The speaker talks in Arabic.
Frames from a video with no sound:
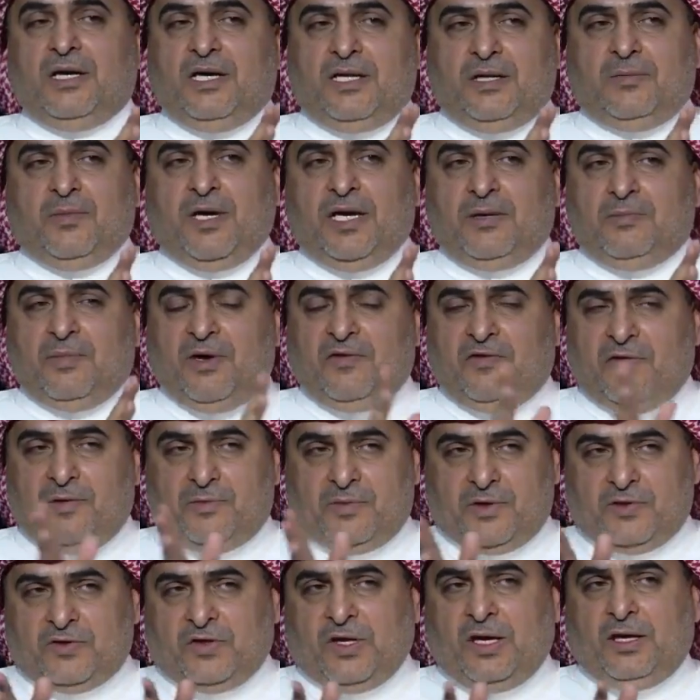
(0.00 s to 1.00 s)
انا ما
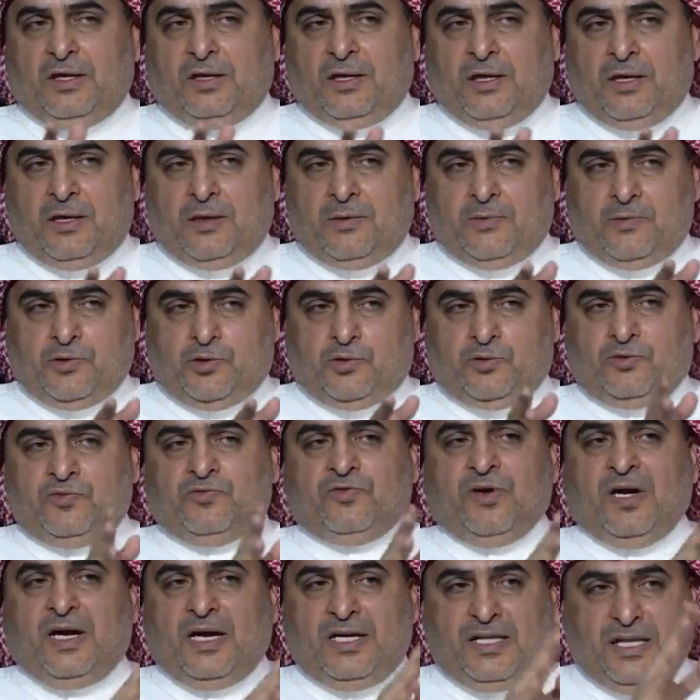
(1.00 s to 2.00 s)
فهمتك صح يا ابو جو
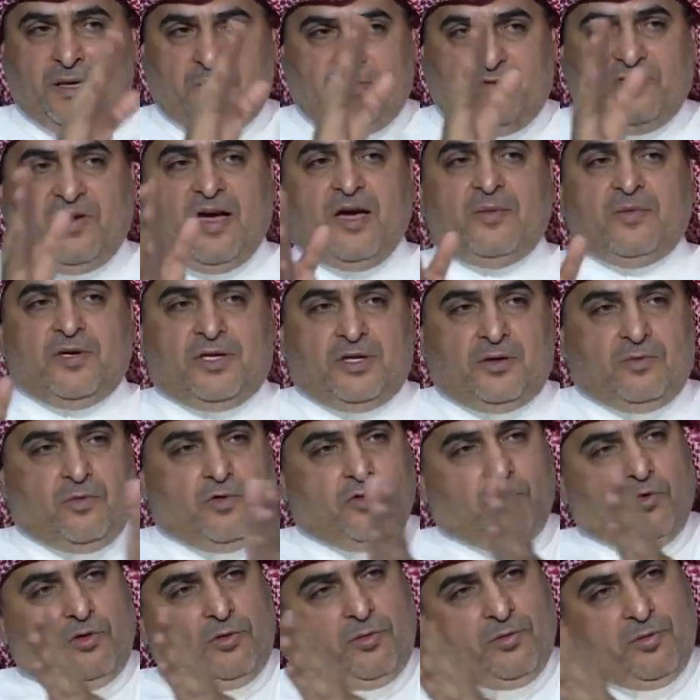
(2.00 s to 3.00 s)
فخليني بفهمك
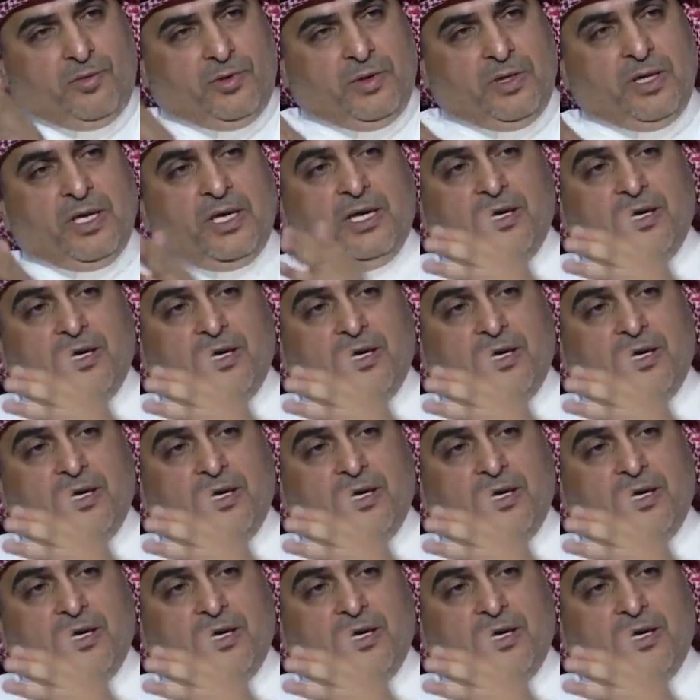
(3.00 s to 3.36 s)
الموضوع